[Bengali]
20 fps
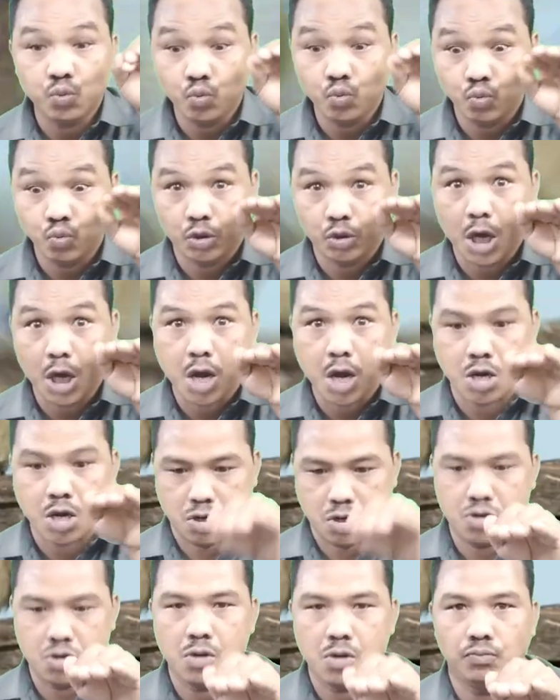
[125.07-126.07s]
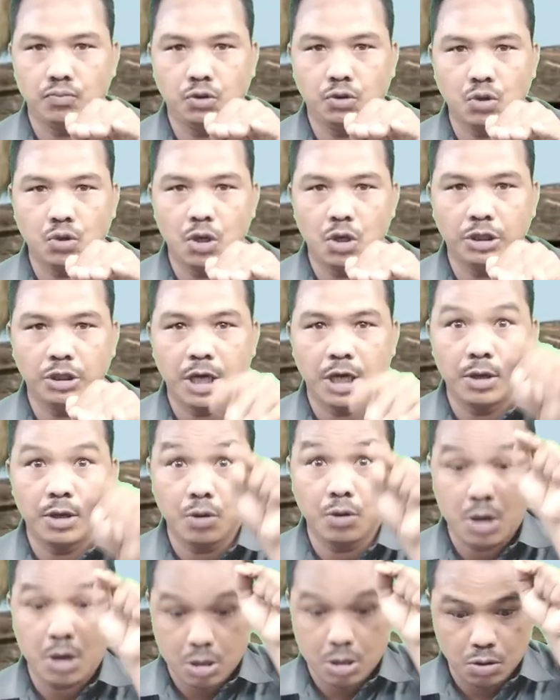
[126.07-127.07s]
সোজা একদম চলে যাই
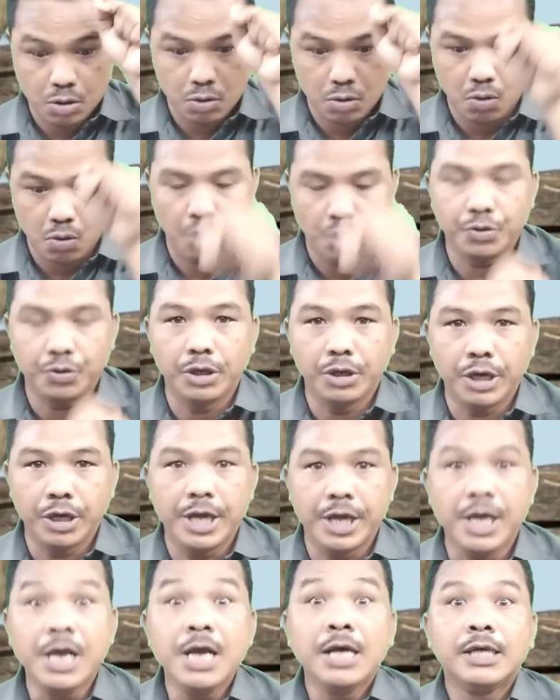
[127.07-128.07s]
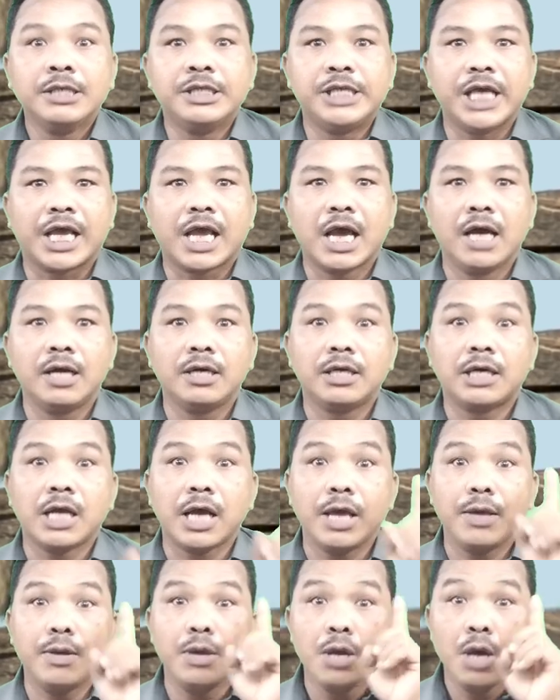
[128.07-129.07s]
কবিরে
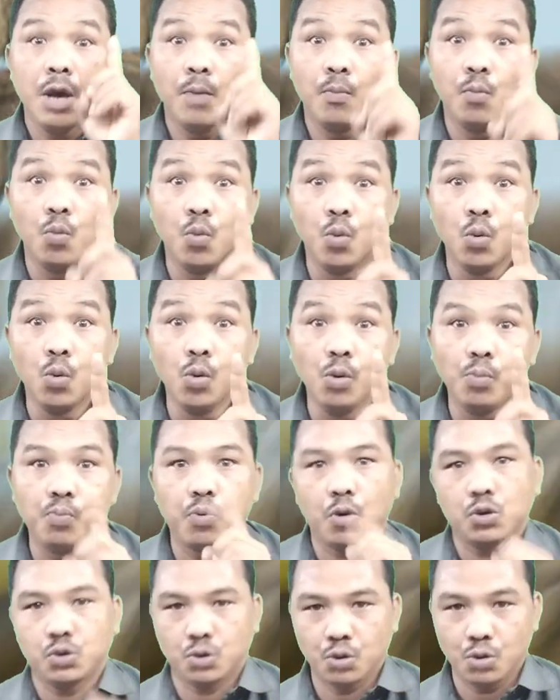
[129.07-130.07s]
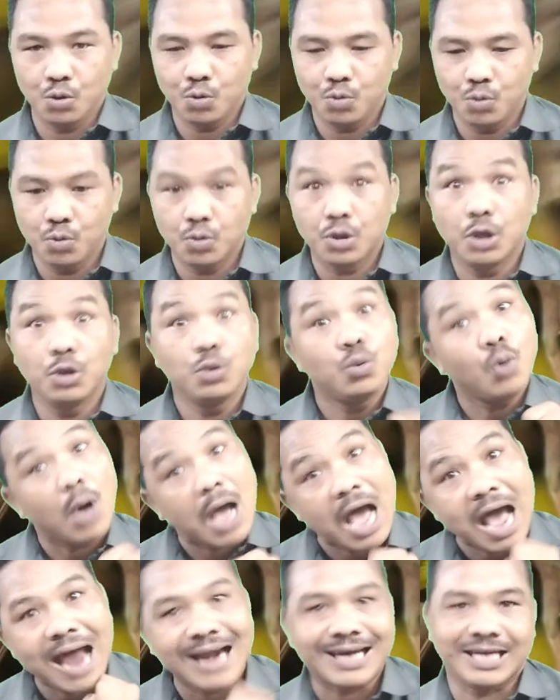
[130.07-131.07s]
যেখানটায় মূল প্রশ্নগুলো কিন্তু
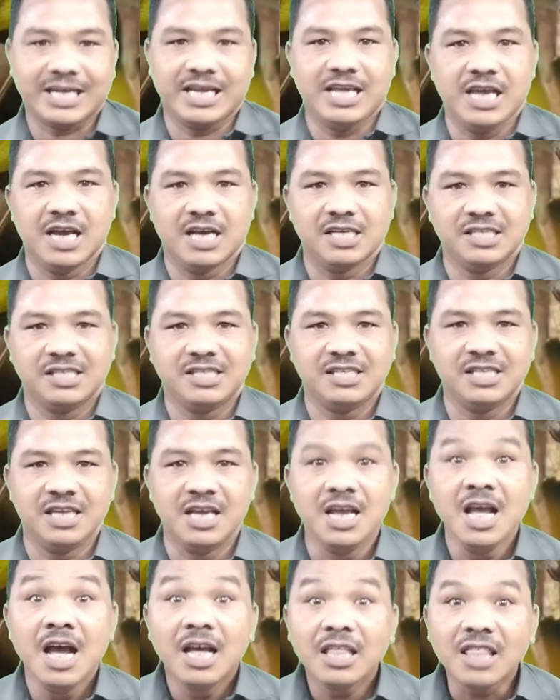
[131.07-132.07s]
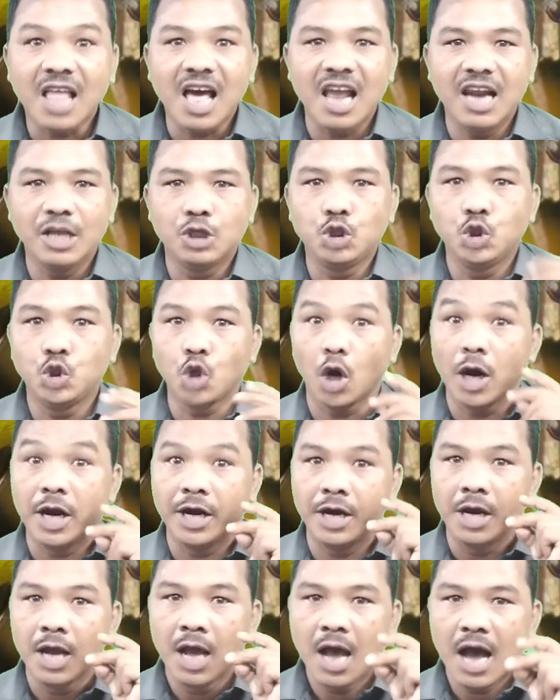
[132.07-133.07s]
উঠে আসে তাহলে
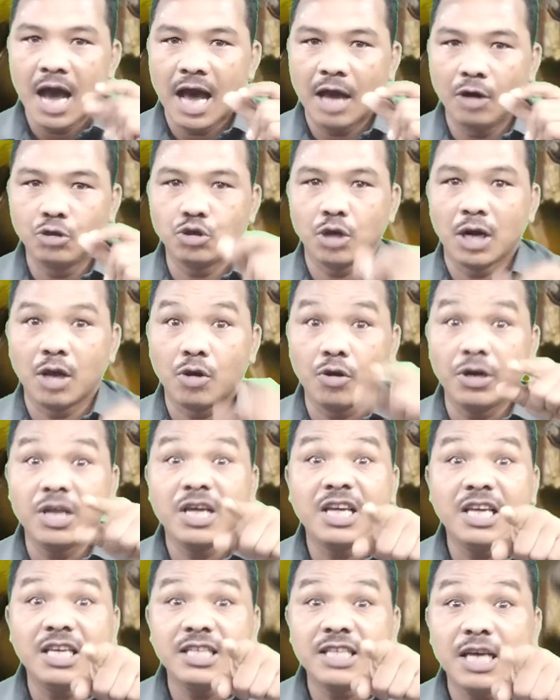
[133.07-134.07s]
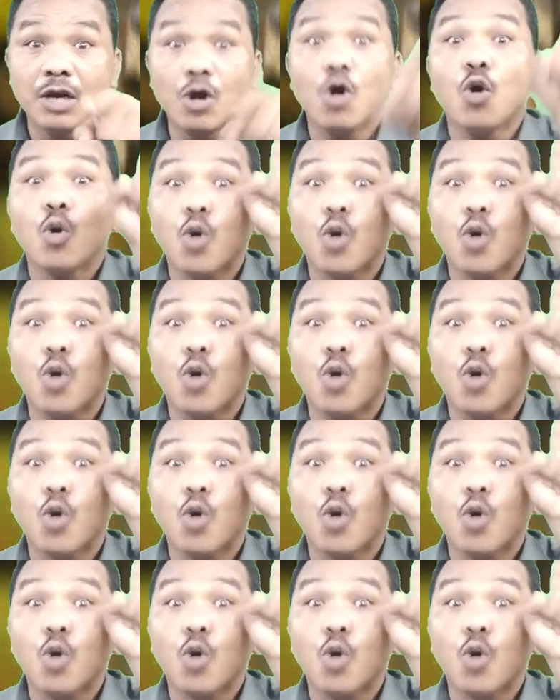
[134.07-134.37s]
চলেন আলোচনা করি কি যেন